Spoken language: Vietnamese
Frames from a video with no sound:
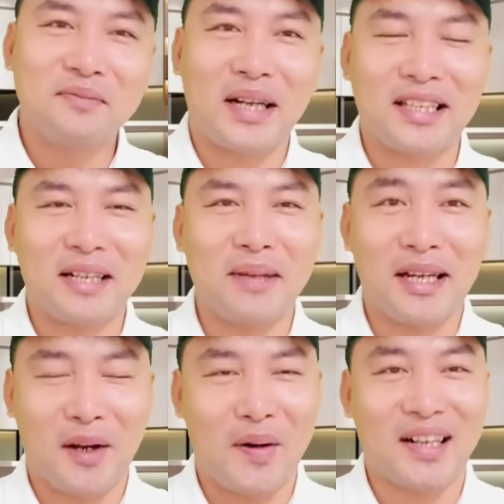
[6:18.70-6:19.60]
mặt trời bé
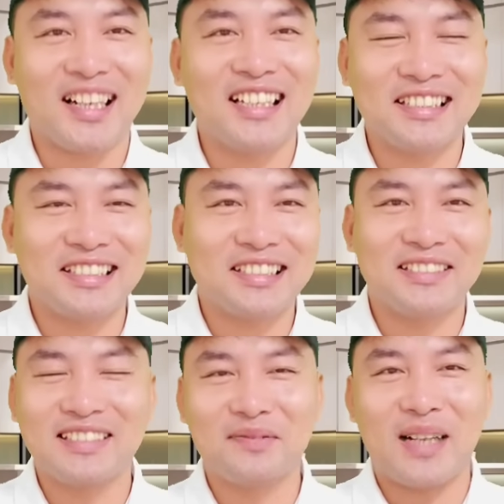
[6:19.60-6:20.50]
con đó
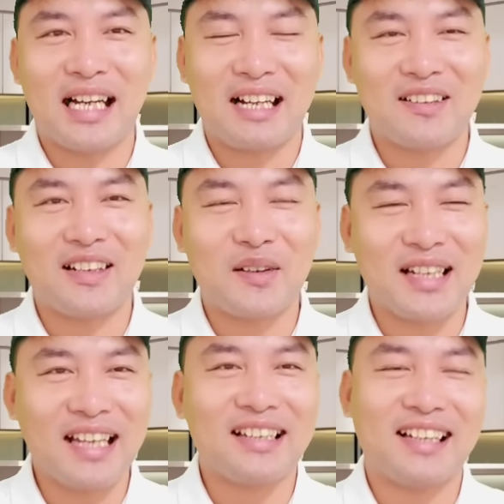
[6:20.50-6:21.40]
bà gọi là hơi
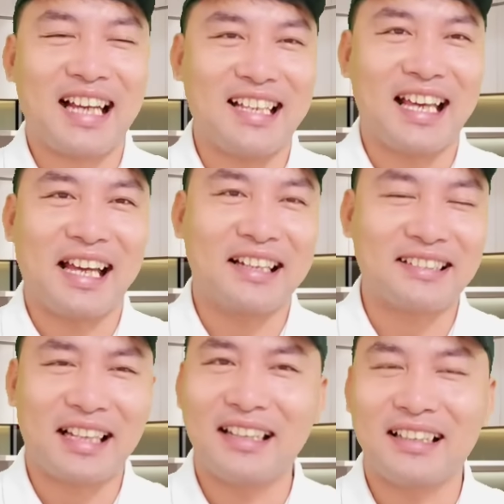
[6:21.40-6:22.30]
nách đó cả nhà
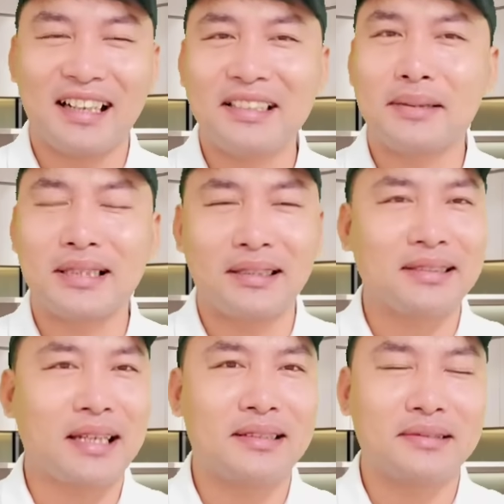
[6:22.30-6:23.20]
trời ơi quá tự
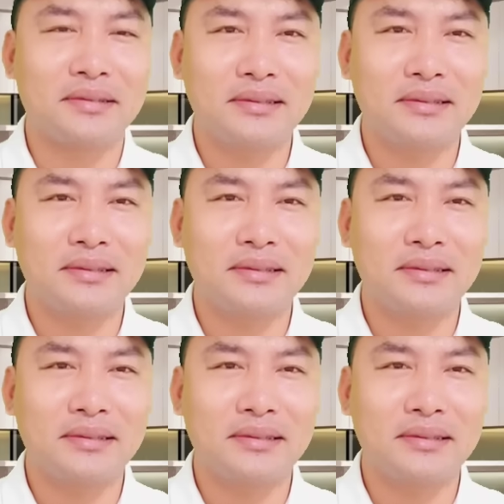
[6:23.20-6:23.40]
tin